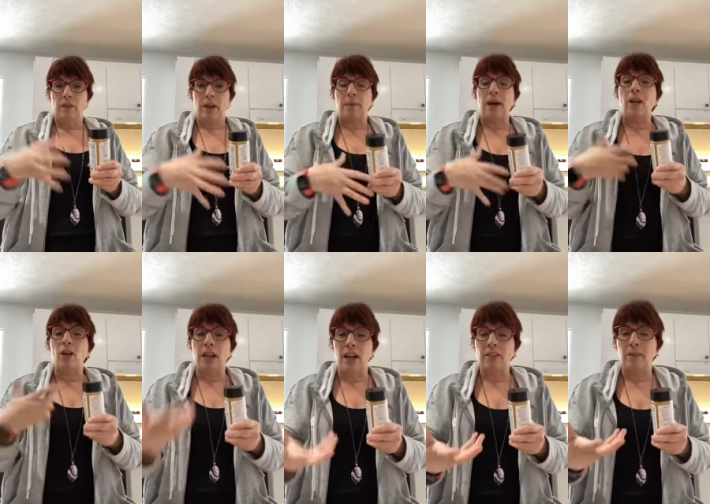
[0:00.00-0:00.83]
vraiment
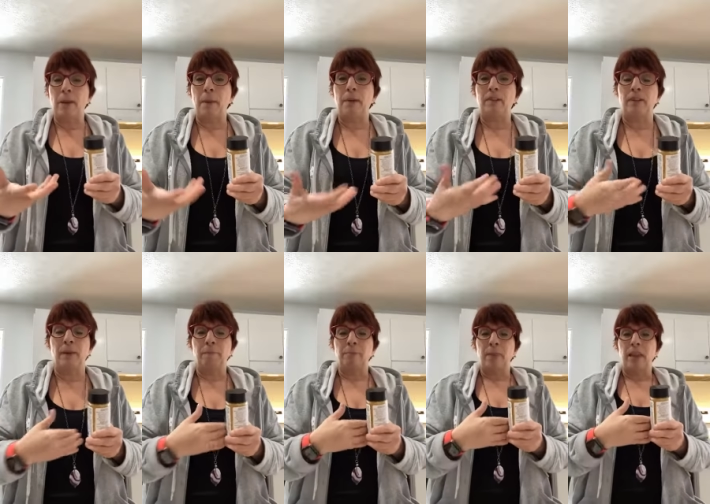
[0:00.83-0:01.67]
le lancement, parce que
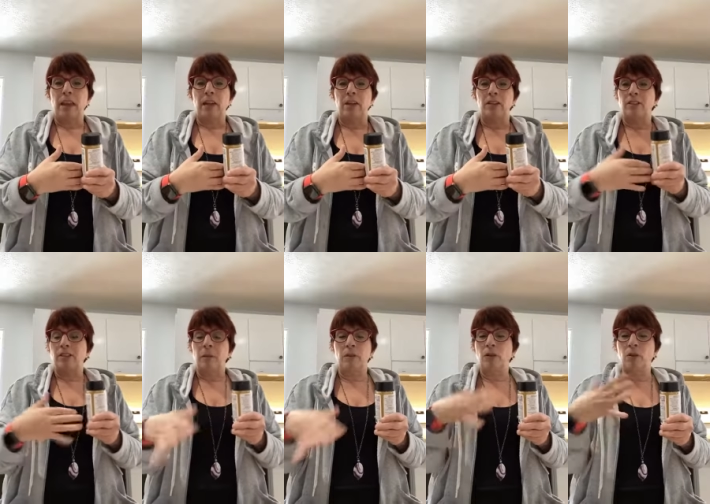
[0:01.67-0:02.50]
euh, je
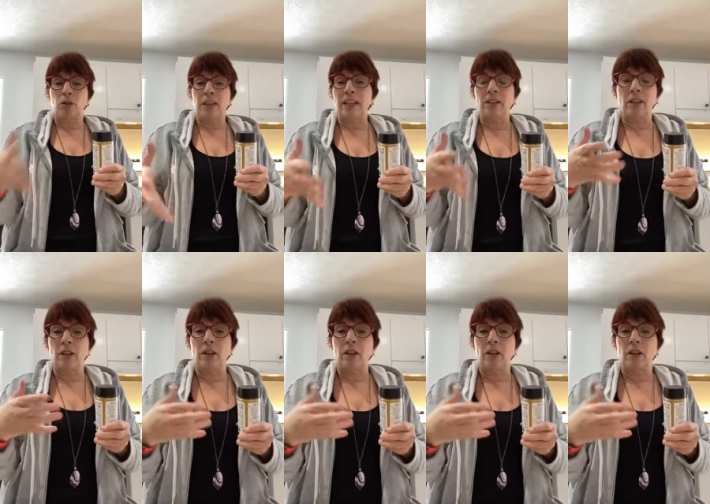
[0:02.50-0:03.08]
sais, Suzanne,